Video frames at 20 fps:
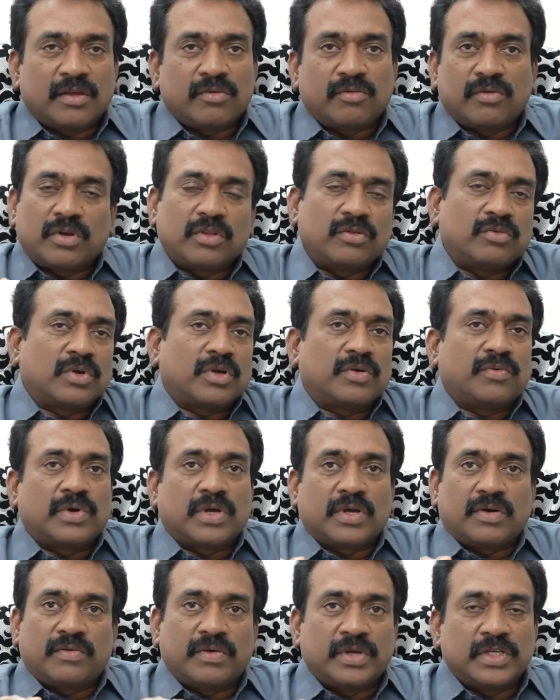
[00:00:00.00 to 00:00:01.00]
ఏముండదు ఒక
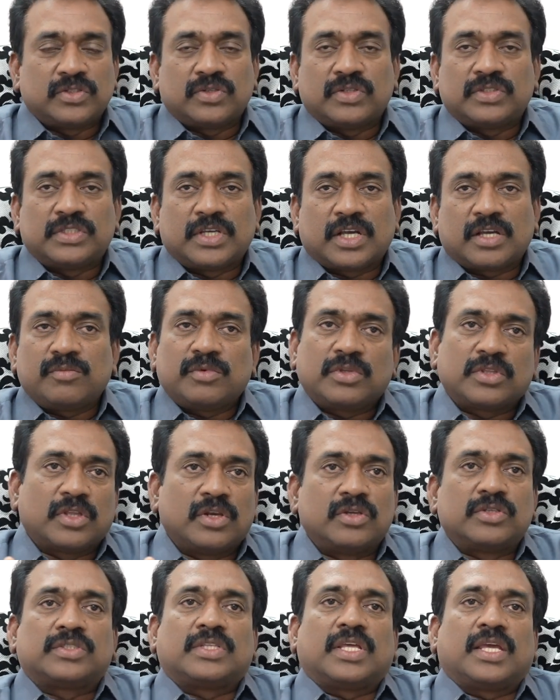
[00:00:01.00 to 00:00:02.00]
ఒక వయసు వచ్చాక మీకు
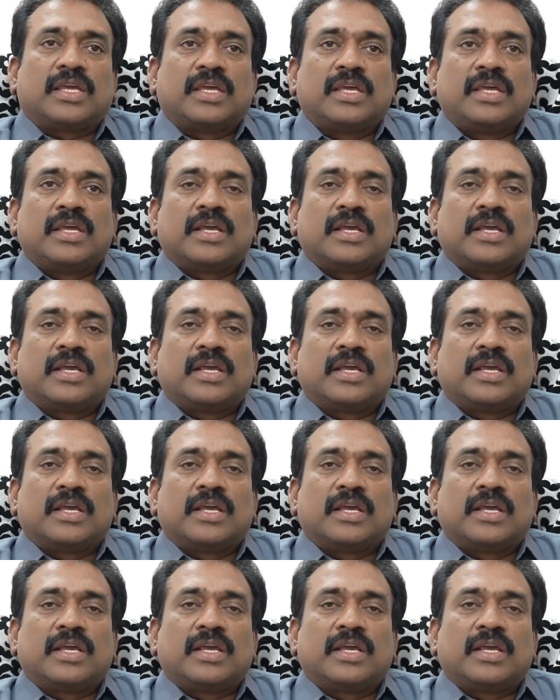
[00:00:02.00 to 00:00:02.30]
తెలుస్తాయి